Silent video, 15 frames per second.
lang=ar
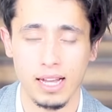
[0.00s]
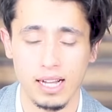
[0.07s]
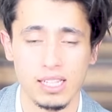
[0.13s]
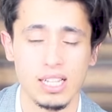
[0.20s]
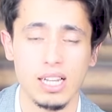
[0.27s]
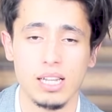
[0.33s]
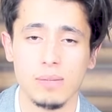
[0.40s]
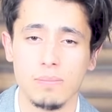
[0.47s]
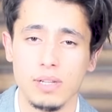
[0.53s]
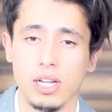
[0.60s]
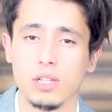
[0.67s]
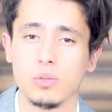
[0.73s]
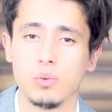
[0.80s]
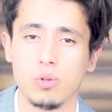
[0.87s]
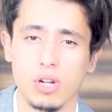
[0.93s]
أتعلم من
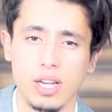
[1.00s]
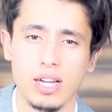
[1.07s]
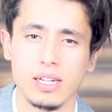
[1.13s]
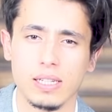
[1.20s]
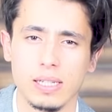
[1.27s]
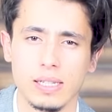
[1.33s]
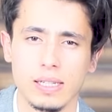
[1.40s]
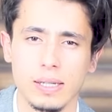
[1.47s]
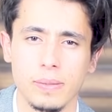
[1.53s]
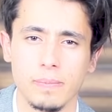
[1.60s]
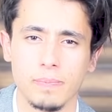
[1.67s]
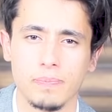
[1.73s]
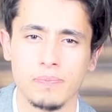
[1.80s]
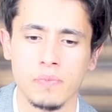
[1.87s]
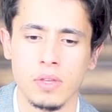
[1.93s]
عدوك الحقيقي
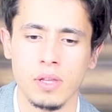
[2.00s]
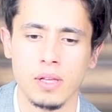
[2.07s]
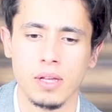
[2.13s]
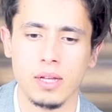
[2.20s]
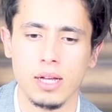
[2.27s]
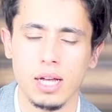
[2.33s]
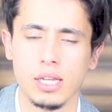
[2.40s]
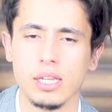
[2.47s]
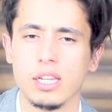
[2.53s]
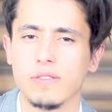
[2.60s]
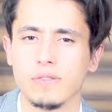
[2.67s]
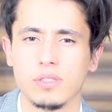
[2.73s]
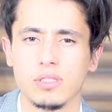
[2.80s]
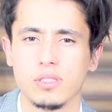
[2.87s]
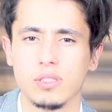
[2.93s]

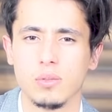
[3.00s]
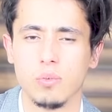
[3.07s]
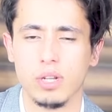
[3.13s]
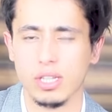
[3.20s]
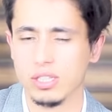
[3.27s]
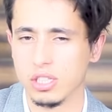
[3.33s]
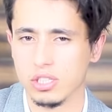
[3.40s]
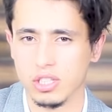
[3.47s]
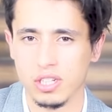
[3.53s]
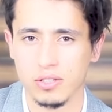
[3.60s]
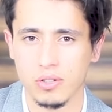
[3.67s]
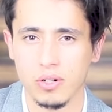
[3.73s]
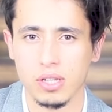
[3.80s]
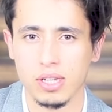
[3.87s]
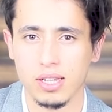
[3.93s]
النفس وليس
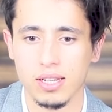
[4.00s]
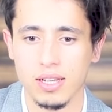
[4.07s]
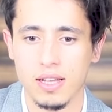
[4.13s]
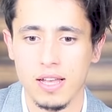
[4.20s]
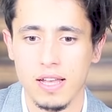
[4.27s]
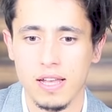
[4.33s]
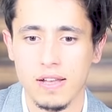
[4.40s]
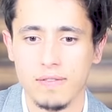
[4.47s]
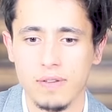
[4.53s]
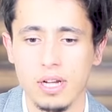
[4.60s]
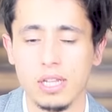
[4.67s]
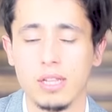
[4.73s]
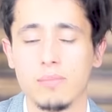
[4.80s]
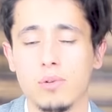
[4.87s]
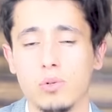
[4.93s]
الشيطان
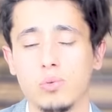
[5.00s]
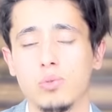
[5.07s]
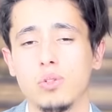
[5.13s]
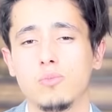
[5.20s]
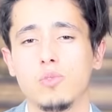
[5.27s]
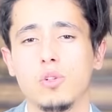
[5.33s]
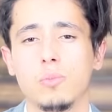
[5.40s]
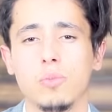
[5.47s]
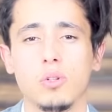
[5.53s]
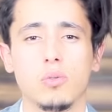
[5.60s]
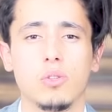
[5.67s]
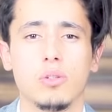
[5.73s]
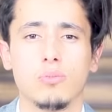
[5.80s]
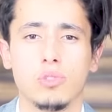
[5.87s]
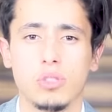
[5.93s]
فهذا الموضوع مهم
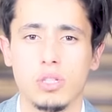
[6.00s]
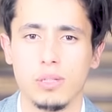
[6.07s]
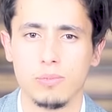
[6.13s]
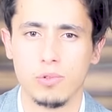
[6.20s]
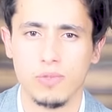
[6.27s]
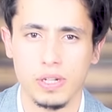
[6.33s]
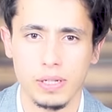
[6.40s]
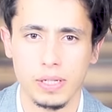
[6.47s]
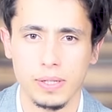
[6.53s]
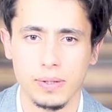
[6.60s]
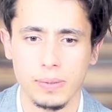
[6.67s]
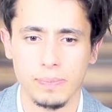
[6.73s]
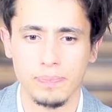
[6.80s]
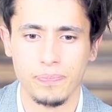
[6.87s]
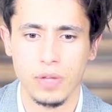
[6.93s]
لكل مسلم
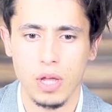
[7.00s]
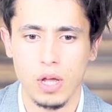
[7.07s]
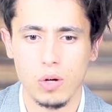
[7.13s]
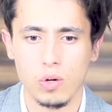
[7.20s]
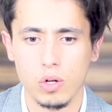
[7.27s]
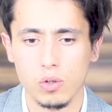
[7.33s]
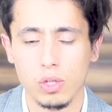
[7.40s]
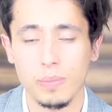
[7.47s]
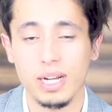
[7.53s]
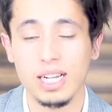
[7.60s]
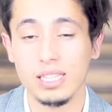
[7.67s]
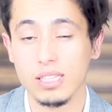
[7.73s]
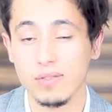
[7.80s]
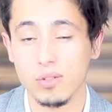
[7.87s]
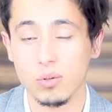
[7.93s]
مفكر ولو
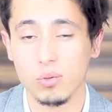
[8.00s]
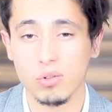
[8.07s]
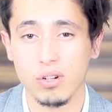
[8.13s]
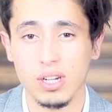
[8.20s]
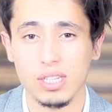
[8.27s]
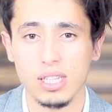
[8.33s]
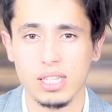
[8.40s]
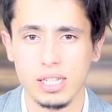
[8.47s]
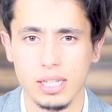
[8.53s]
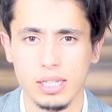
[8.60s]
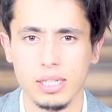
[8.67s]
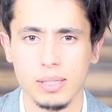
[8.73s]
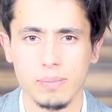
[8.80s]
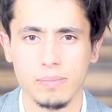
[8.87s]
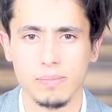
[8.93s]
تمعنت في القرآن
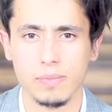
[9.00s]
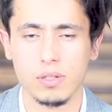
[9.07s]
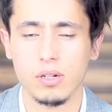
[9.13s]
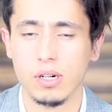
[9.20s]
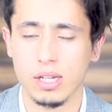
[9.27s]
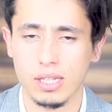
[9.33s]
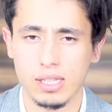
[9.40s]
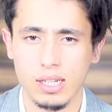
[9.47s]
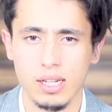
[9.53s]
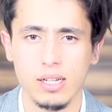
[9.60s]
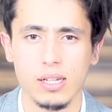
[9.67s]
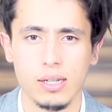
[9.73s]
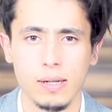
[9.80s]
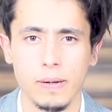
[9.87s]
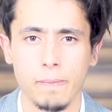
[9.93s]
الكريم قال
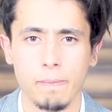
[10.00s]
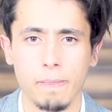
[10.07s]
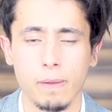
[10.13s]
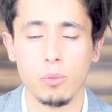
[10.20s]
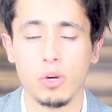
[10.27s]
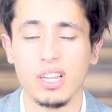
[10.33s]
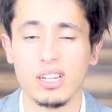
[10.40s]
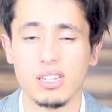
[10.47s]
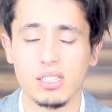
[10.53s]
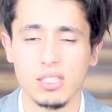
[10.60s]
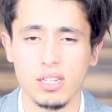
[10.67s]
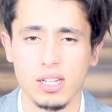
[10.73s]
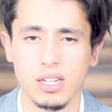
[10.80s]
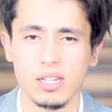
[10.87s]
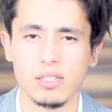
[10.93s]
تعالى
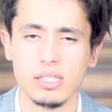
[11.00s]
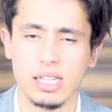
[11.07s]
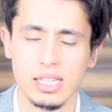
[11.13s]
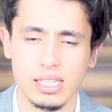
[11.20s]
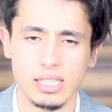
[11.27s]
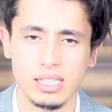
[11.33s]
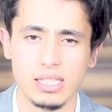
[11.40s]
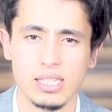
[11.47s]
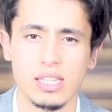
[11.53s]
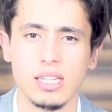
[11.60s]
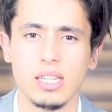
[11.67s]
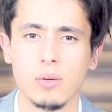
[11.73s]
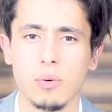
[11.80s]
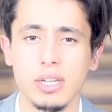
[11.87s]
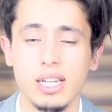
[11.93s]
ولقد خلقنا
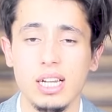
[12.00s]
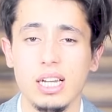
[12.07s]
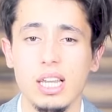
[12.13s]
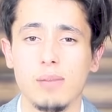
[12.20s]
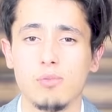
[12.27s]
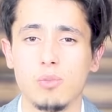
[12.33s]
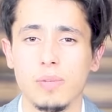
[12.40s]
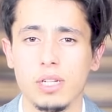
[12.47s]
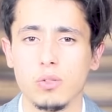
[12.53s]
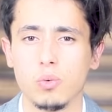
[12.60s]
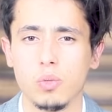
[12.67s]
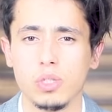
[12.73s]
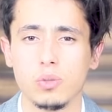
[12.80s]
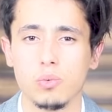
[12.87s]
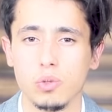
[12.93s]
الإنسان ونعلم ما
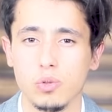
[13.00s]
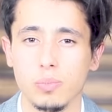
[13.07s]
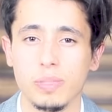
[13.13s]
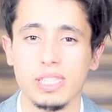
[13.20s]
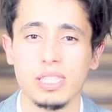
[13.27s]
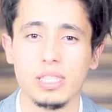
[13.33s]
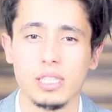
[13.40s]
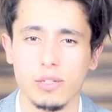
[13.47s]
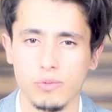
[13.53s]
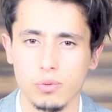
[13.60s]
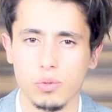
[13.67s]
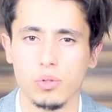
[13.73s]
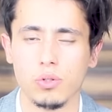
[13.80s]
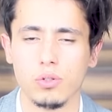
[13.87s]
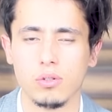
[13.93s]
توسوس به
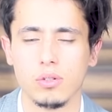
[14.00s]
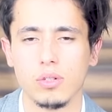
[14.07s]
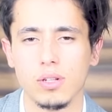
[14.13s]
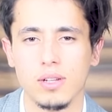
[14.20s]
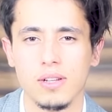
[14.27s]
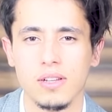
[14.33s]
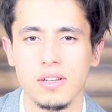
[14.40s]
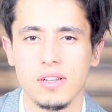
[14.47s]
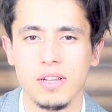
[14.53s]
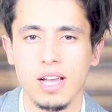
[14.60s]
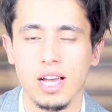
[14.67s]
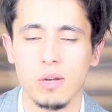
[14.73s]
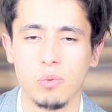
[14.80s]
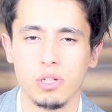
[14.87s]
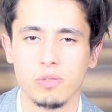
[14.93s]
نفسه
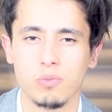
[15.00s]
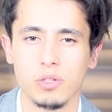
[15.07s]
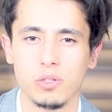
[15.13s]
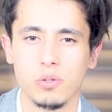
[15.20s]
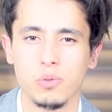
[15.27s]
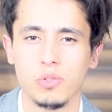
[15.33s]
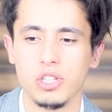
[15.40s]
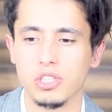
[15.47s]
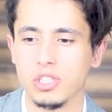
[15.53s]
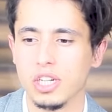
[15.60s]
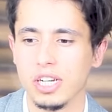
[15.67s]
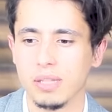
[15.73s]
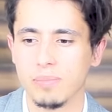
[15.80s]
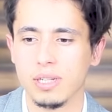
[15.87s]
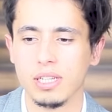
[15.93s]
الوسوسة هنا
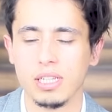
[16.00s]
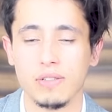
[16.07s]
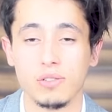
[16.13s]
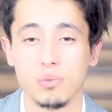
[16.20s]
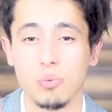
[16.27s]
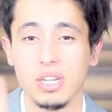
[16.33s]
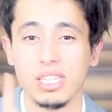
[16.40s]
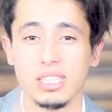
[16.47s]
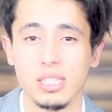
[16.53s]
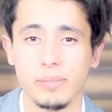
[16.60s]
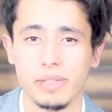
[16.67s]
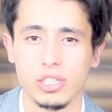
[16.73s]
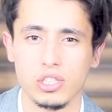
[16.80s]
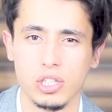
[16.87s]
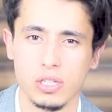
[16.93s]
جاءت من النفس وليس
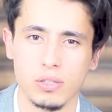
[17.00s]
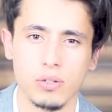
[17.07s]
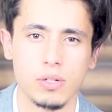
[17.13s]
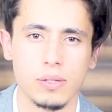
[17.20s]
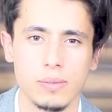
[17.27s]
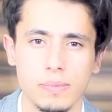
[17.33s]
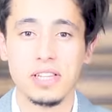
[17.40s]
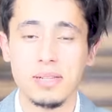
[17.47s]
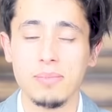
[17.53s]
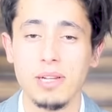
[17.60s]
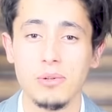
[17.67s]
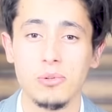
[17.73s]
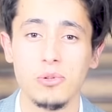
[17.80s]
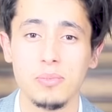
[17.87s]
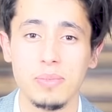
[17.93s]
من الشيطان طيب
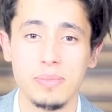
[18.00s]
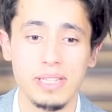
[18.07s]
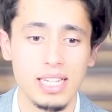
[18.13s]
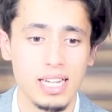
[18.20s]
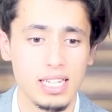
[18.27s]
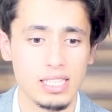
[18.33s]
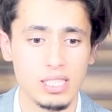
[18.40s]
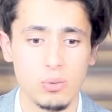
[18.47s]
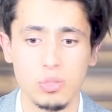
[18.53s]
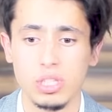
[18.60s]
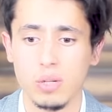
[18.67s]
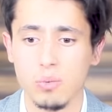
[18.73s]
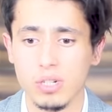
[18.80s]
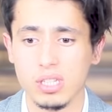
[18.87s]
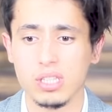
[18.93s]
نحن نؤمن بالله عز
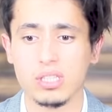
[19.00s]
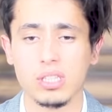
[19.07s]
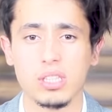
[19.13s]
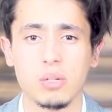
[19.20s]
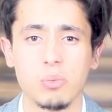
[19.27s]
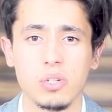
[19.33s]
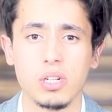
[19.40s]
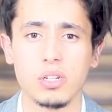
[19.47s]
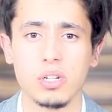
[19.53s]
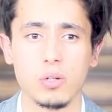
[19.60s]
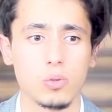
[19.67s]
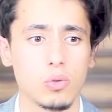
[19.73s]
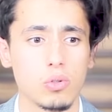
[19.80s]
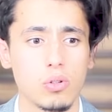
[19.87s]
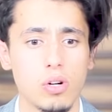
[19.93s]
وجل ونتصدق
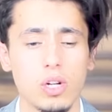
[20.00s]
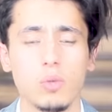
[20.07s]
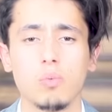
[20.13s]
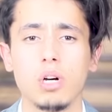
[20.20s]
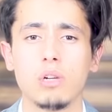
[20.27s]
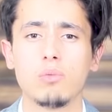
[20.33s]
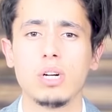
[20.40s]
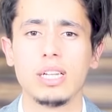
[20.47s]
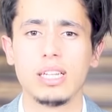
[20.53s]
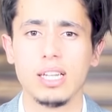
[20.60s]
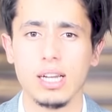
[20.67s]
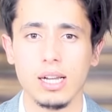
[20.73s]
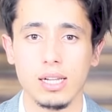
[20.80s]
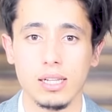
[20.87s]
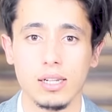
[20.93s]
ونقرأ القرآن وهو
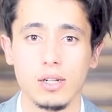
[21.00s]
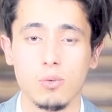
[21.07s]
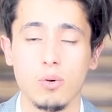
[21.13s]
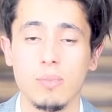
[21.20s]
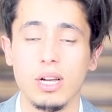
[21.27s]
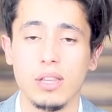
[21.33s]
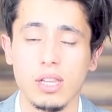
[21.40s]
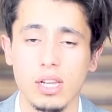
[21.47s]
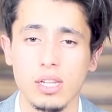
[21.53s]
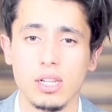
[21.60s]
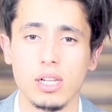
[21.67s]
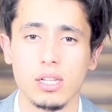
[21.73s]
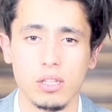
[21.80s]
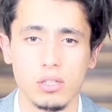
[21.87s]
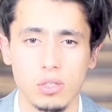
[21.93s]
إلى آخره ومع
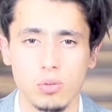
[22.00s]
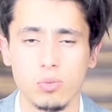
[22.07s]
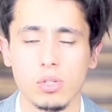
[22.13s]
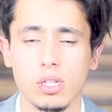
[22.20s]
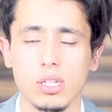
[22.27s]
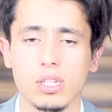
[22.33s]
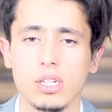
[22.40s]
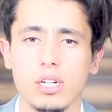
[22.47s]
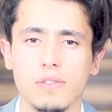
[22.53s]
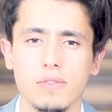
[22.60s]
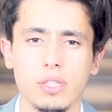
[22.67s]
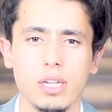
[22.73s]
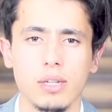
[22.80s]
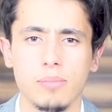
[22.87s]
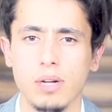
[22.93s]
ذلك تجدنا نقع
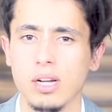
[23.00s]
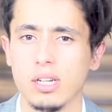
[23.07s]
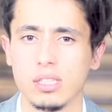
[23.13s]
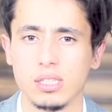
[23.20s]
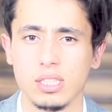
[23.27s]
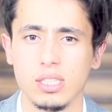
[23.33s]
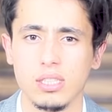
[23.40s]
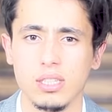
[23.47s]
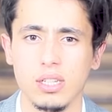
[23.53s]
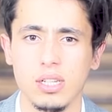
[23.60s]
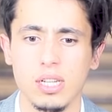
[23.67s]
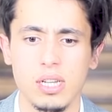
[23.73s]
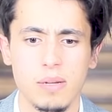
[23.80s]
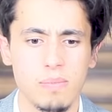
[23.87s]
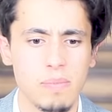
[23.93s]
في المعاصي
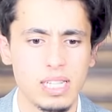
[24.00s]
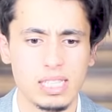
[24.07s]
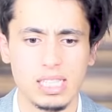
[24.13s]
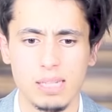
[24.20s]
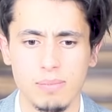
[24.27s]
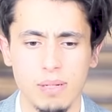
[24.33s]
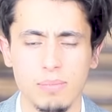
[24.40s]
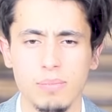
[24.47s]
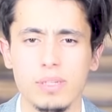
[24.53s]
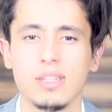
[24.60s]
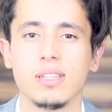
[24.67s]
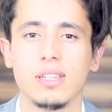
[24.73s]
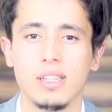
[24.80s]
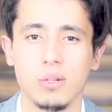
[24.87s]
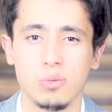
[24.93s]
ما السبب
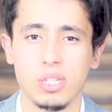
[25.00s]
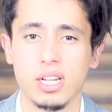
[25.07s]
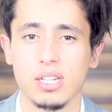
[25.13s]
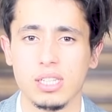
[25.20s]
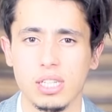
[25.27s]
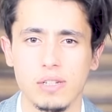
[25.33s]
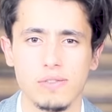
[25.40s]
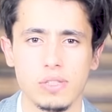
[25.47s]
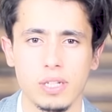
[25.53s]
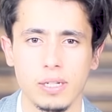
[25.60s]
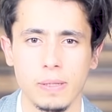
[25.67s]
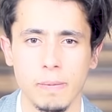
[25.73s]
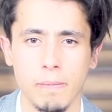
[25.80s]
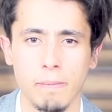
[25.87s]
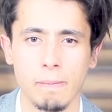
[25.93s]
لو سألت
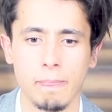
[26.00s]
نفسك